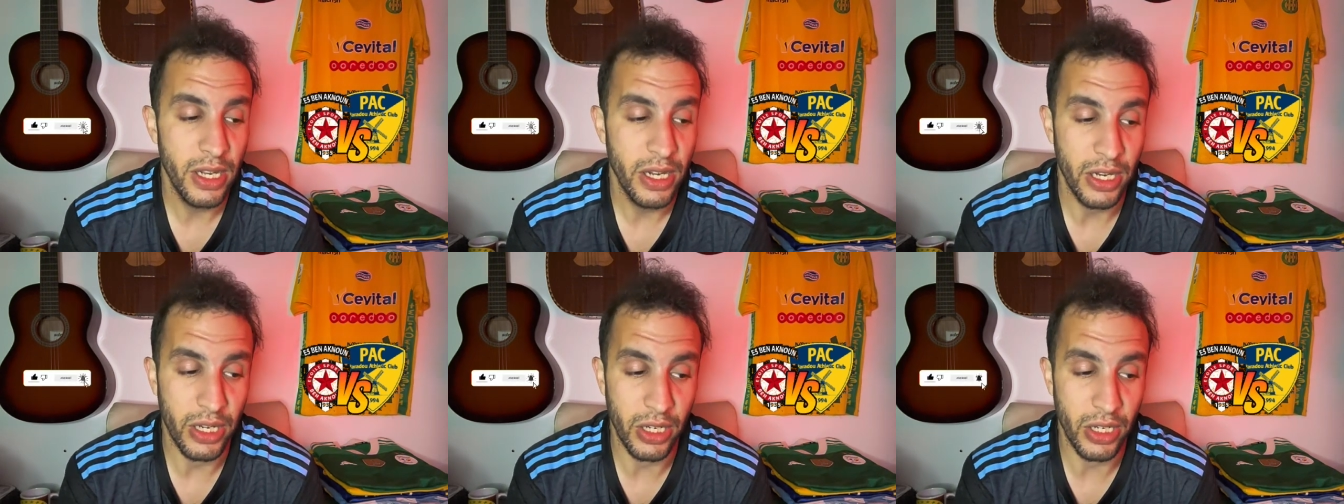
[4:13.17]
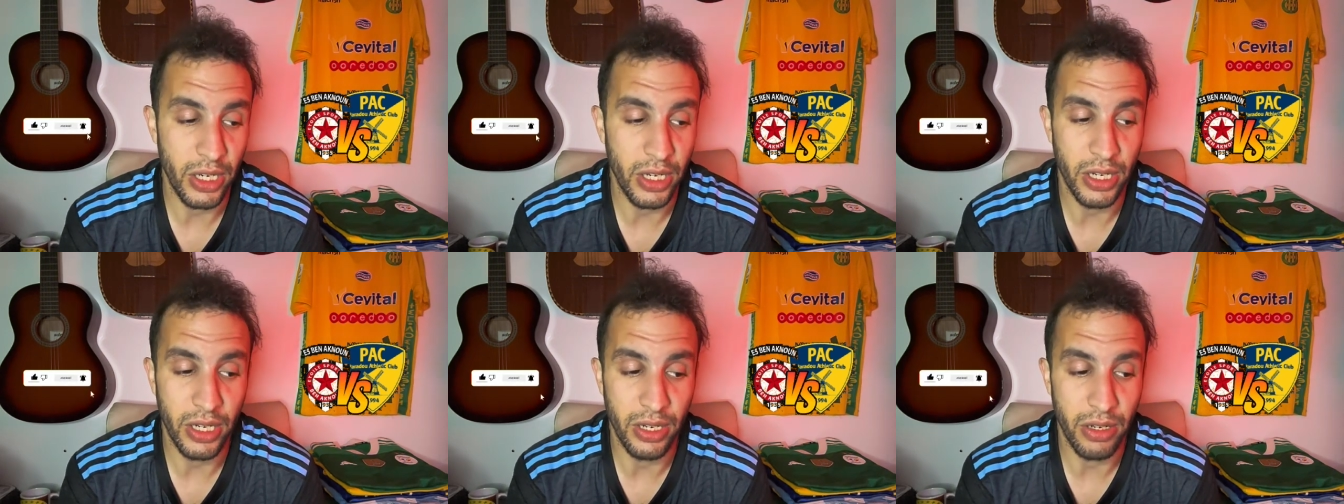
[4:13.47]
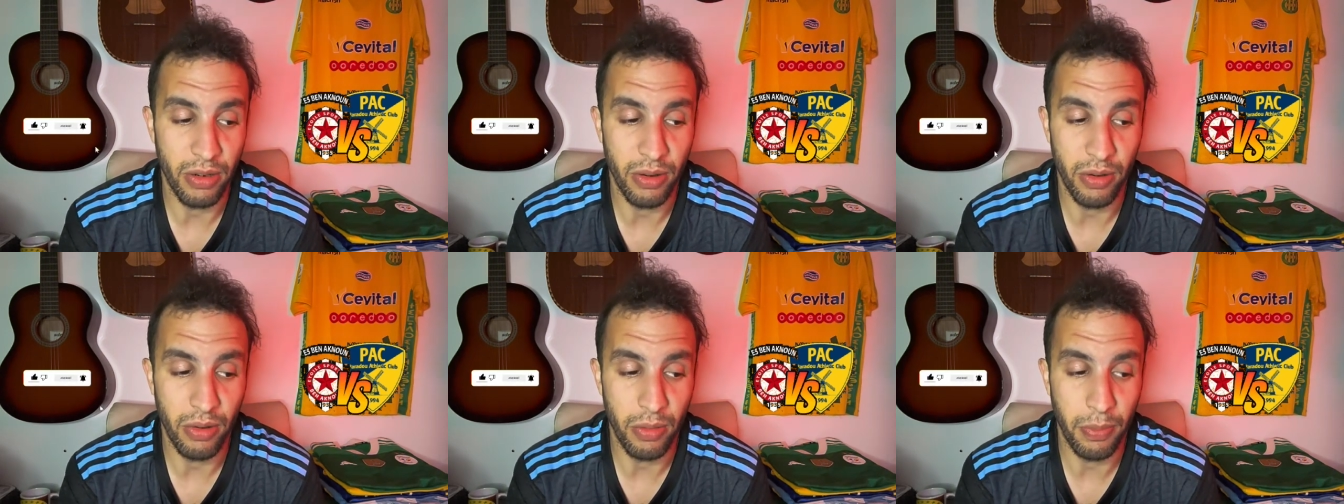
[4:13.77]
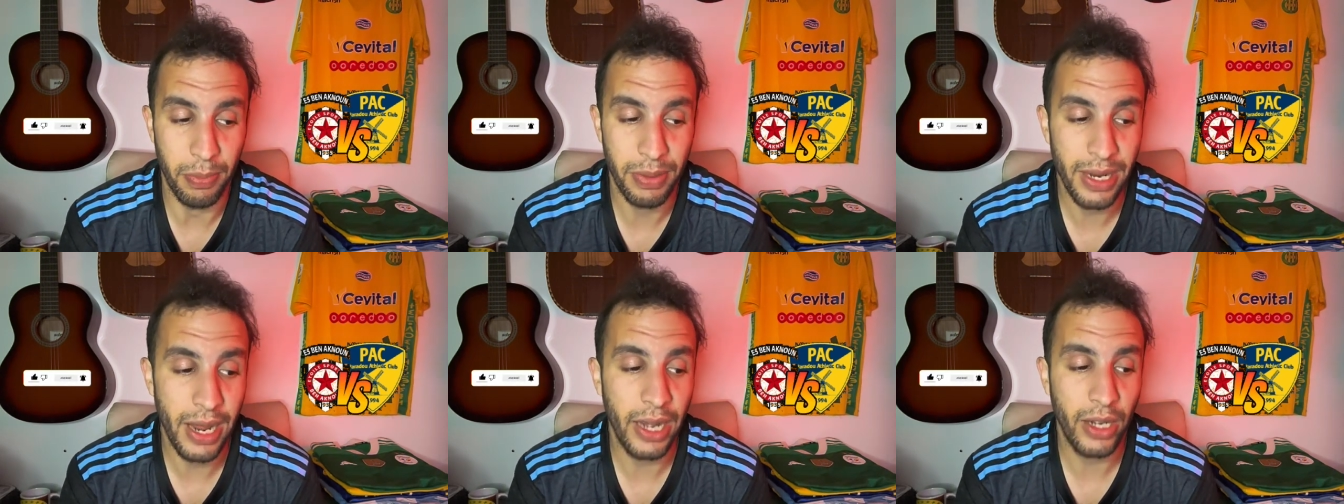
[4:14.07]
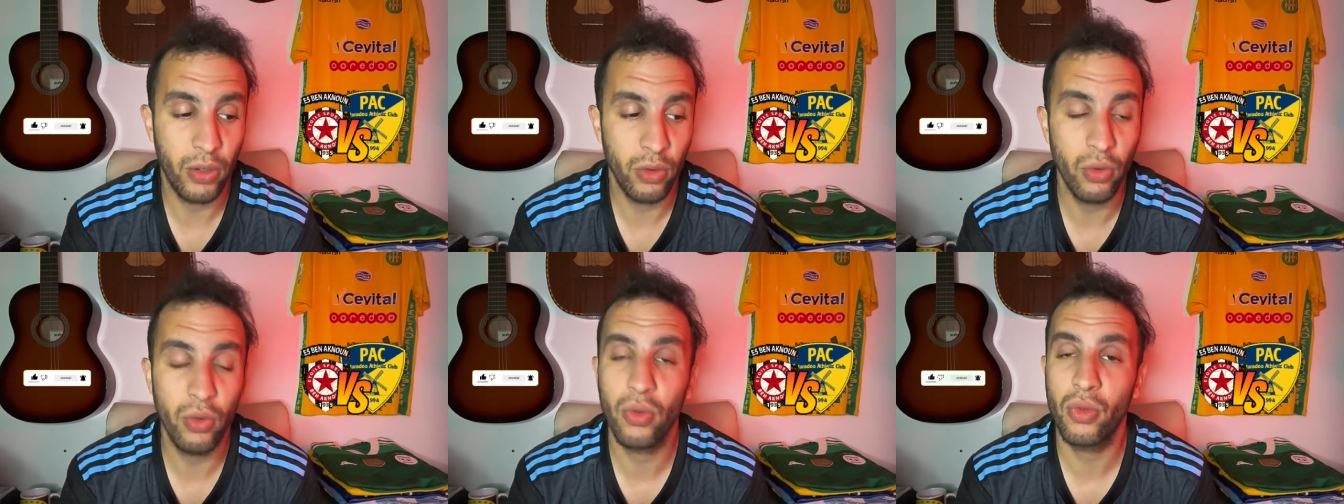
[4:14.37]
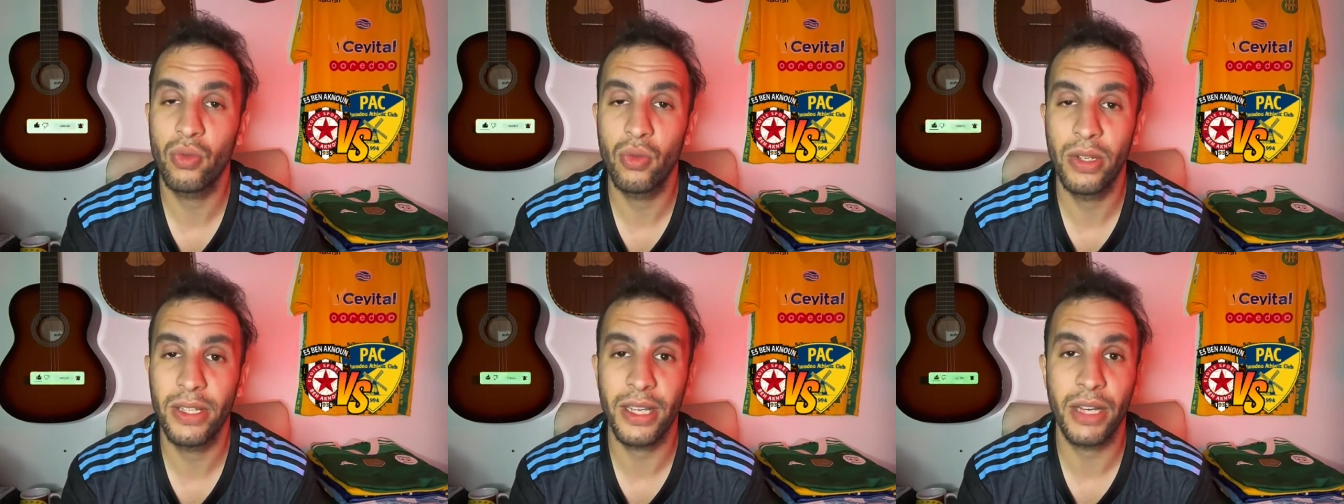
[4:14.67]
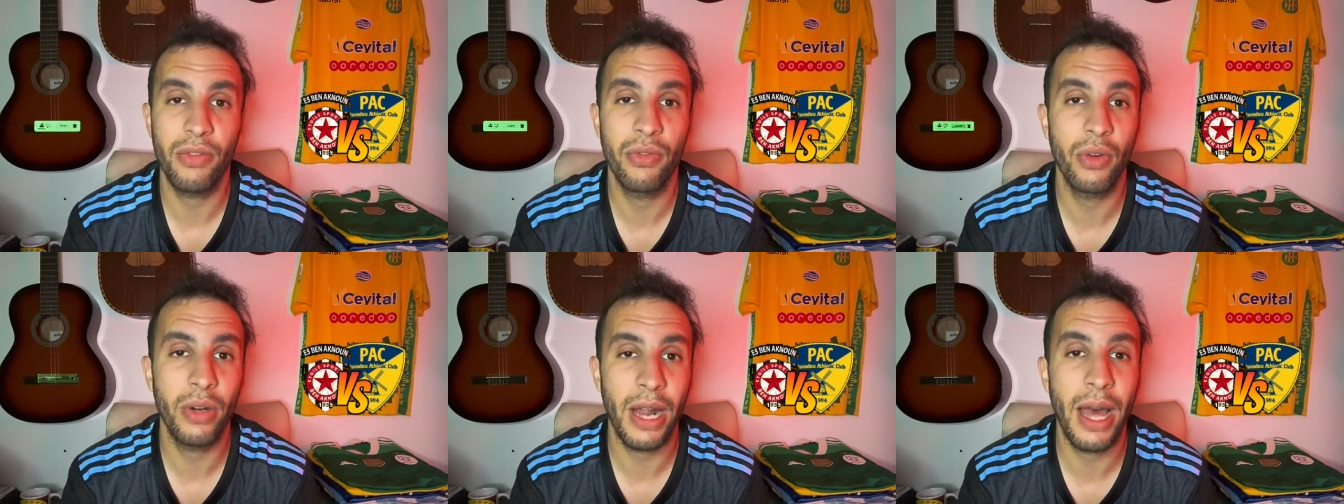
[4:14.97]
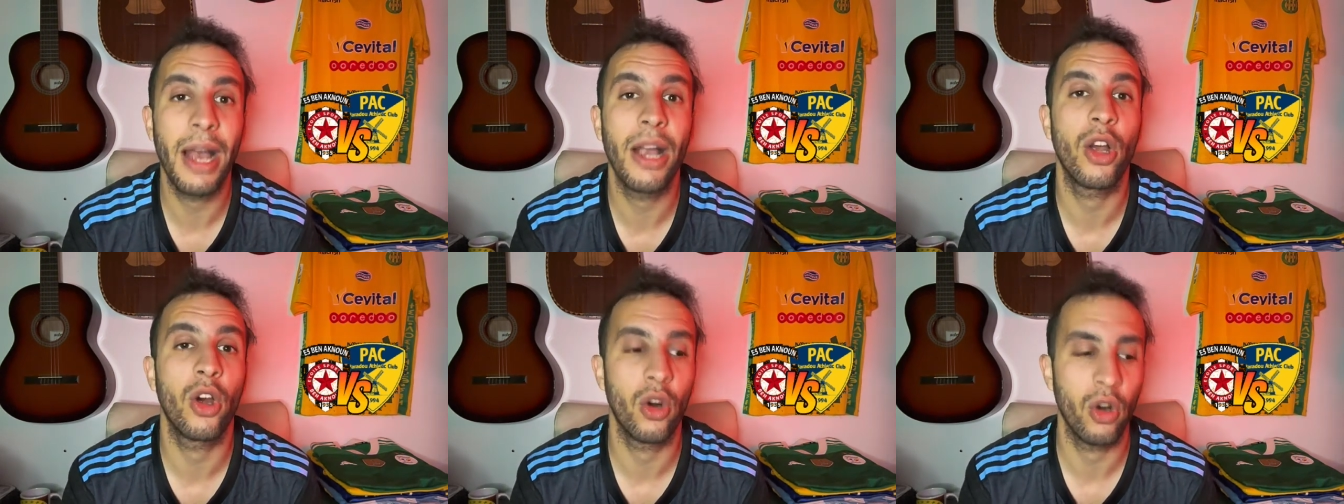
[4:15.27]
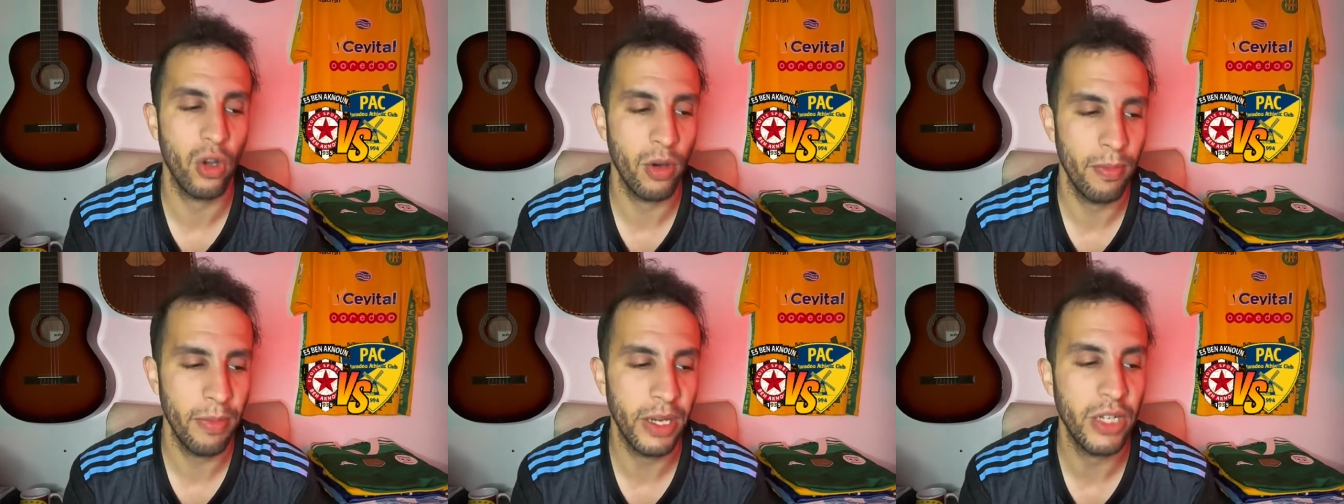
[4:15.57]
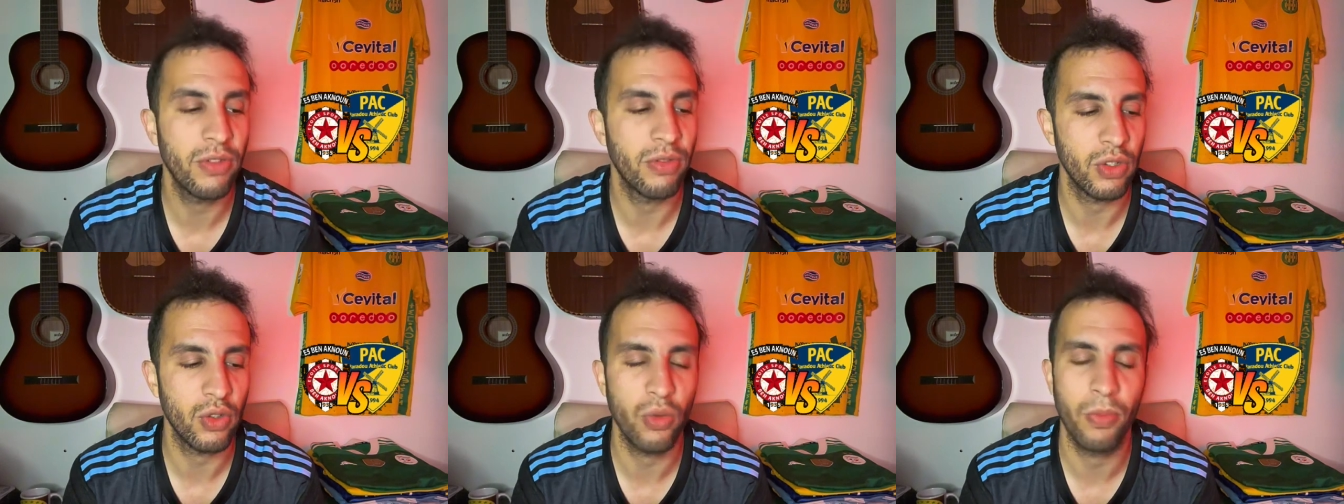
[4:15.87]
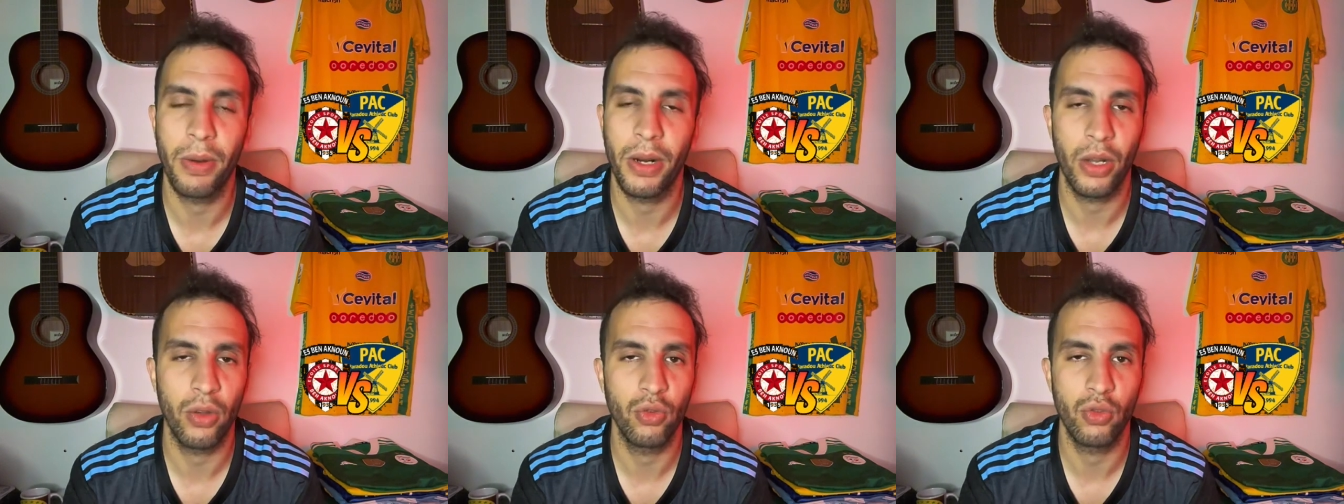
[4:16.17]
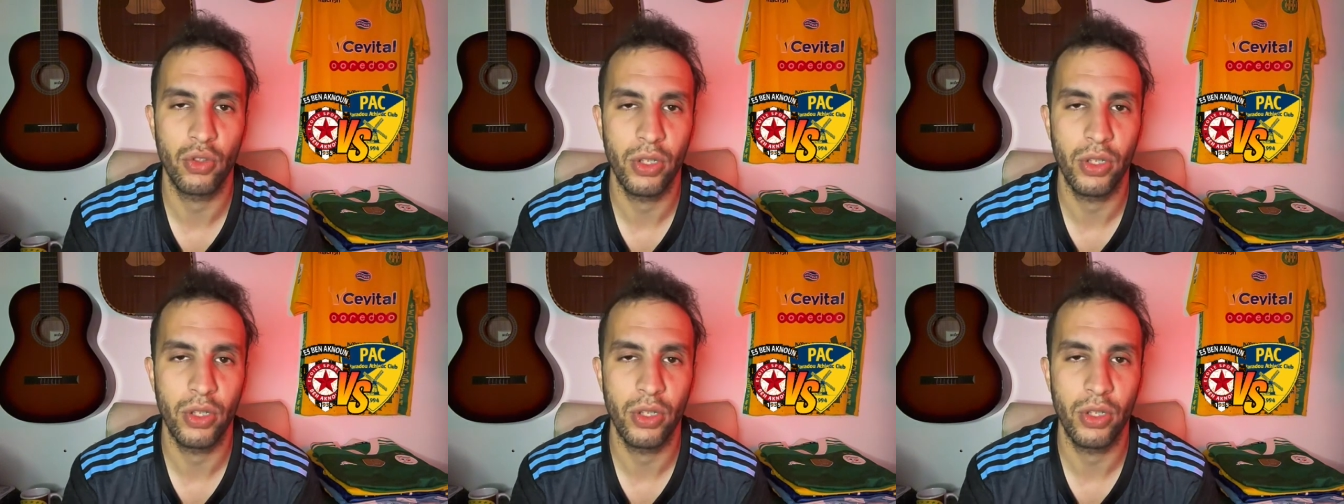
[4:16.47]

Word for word: Et euh, Benakno, en tous les cas, fera un grand match face au Paradox.